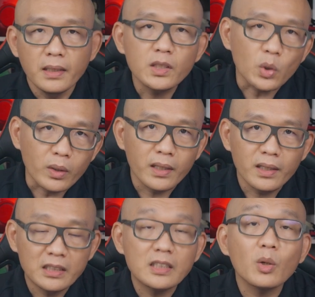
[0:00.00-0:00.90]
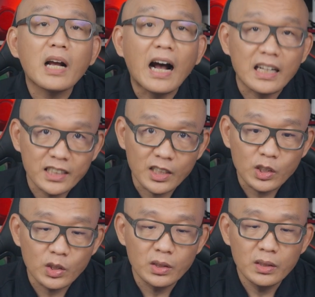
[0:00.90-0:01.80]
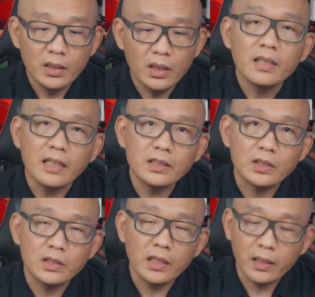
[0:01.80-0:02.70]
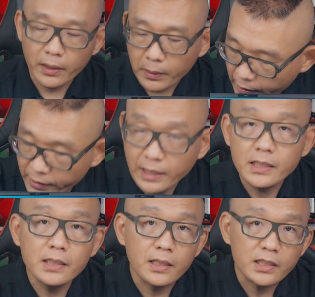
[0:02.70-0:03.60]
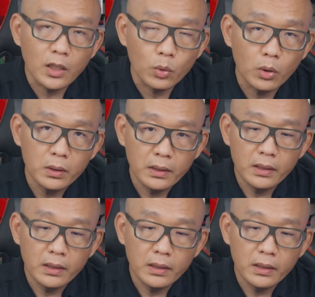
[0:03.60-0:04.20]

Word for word: 一种呢，它叫卡件式，它是直接可以贴在四个角落。